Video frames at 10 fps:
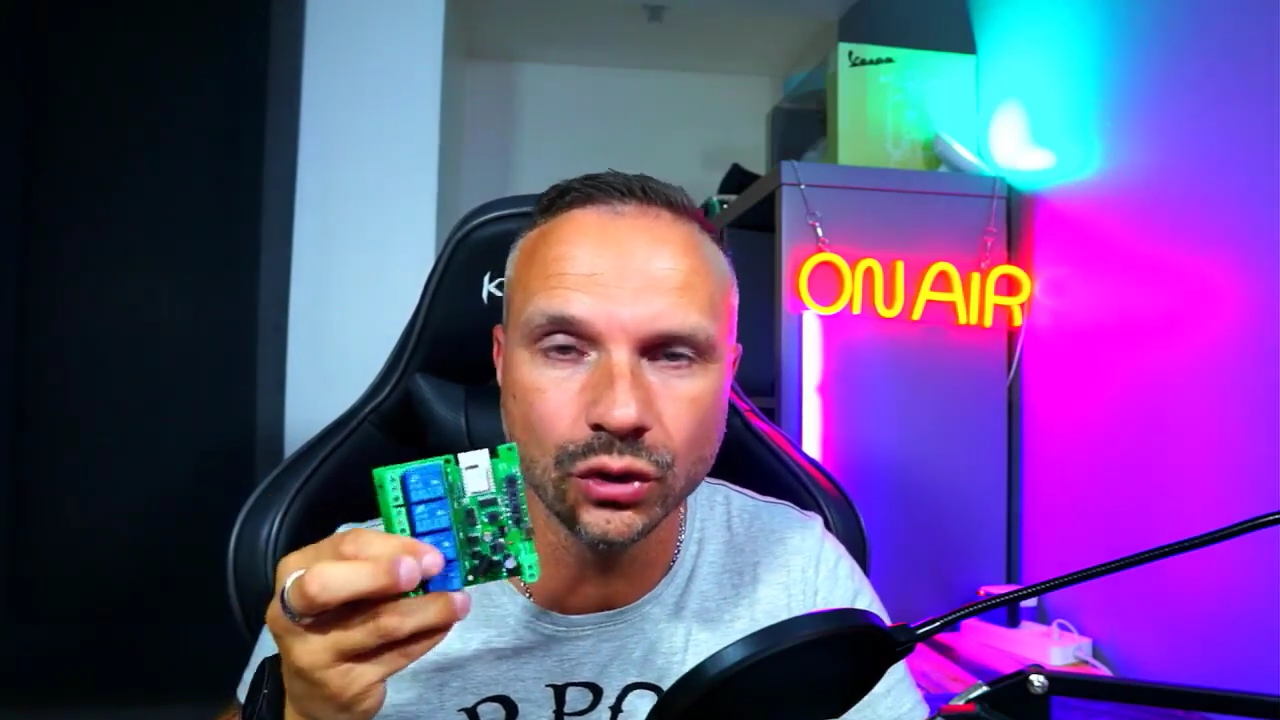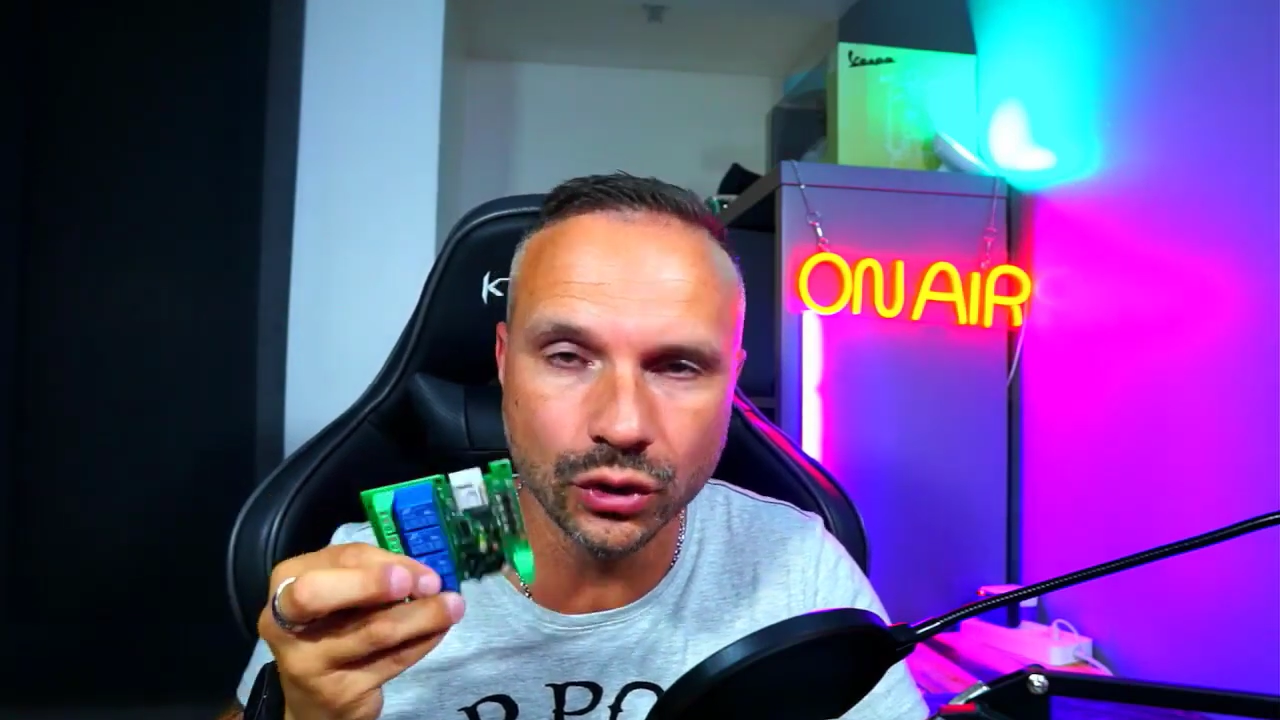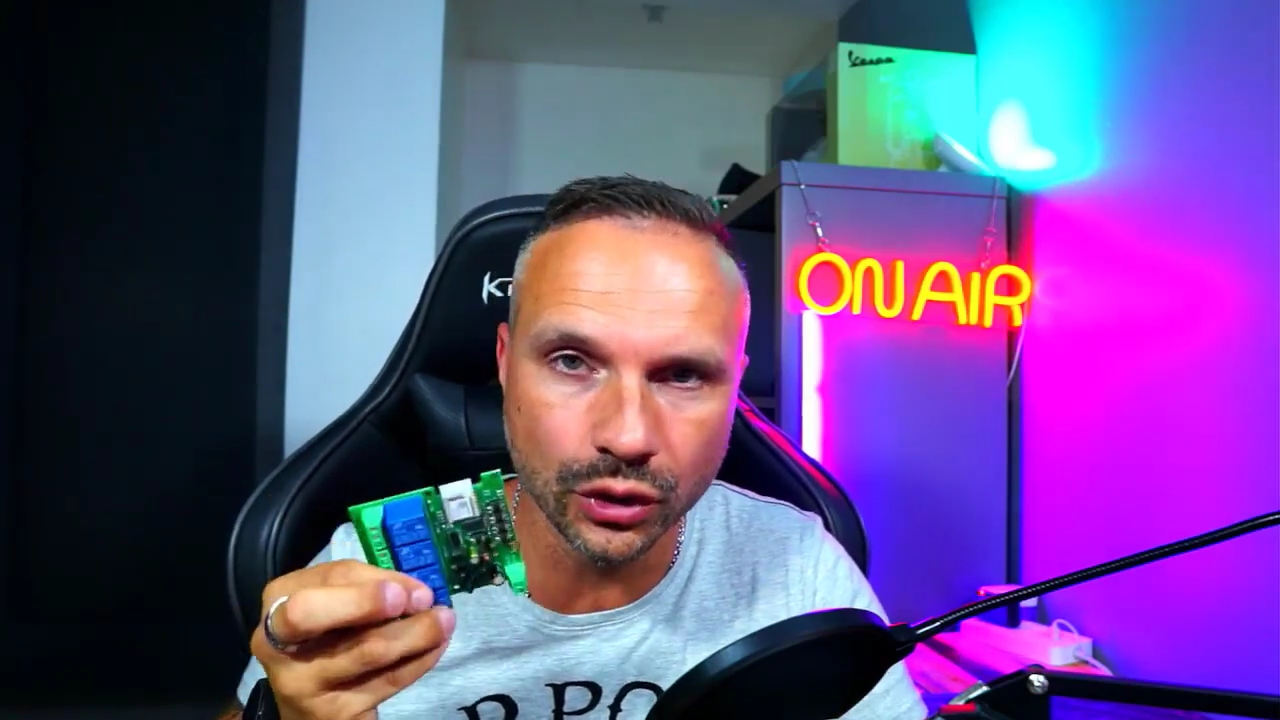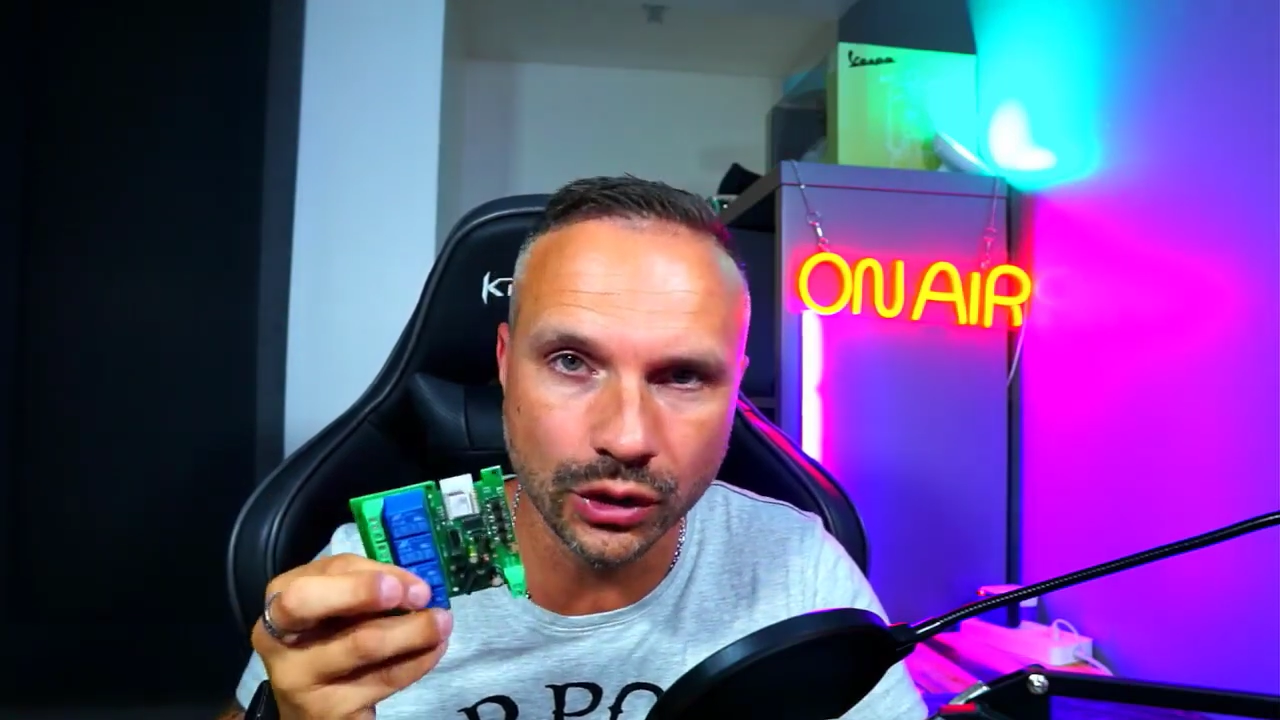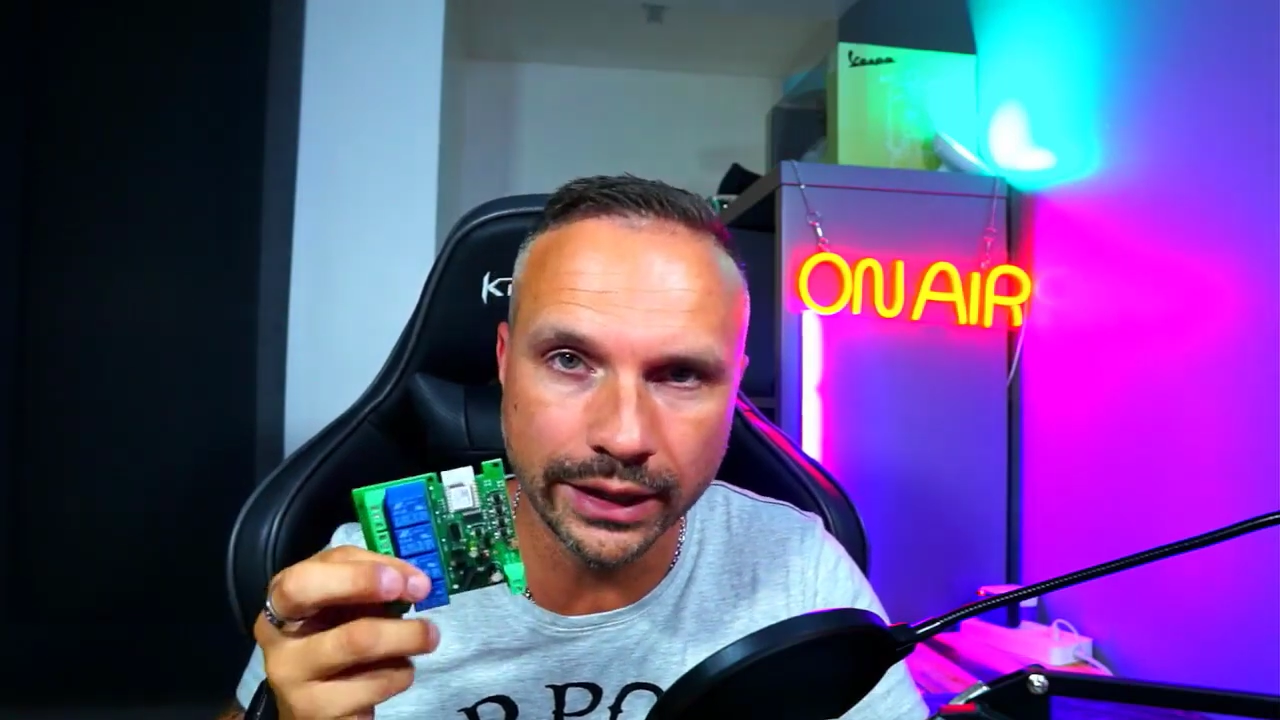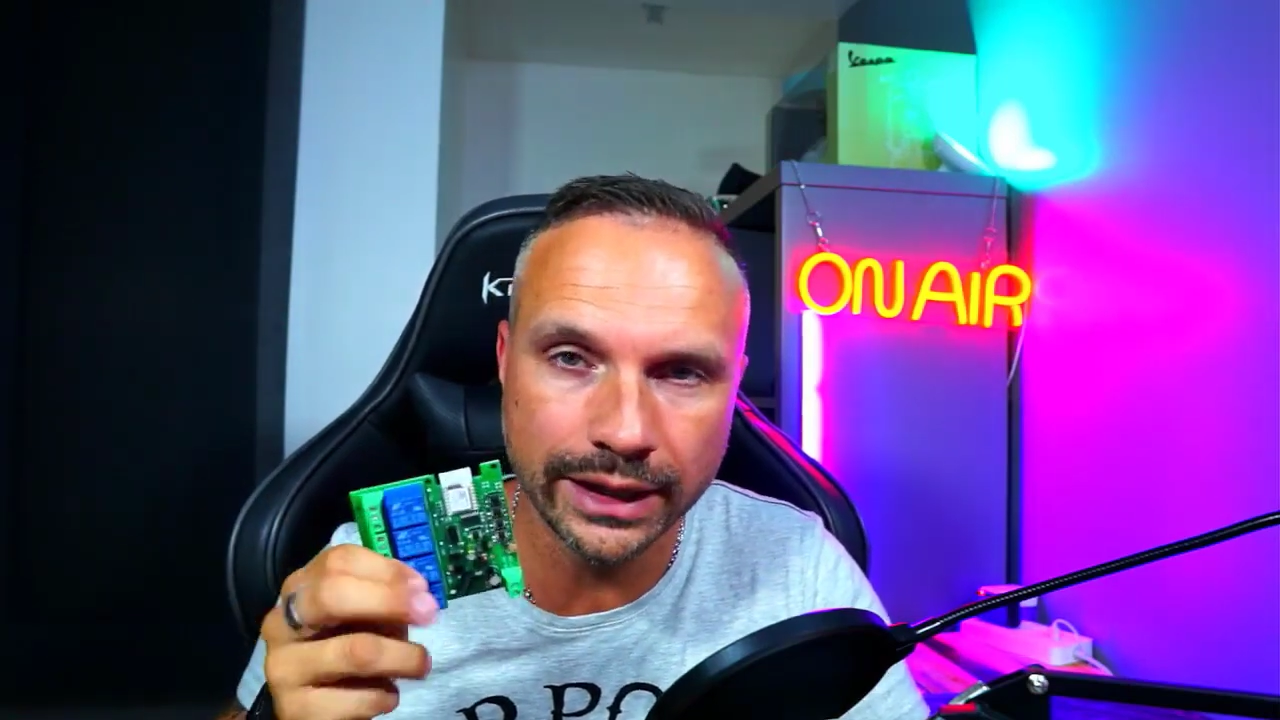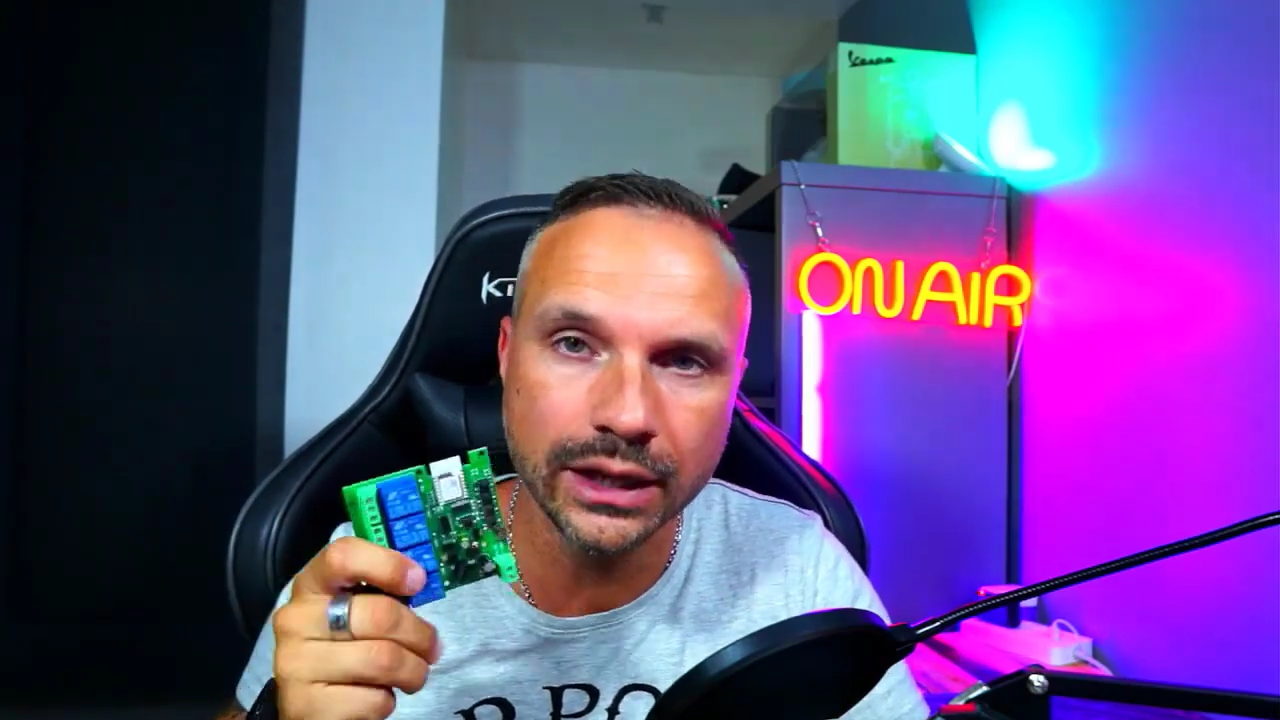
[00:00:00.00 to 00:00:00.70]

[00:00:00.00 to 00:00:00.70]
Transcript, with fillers: relais,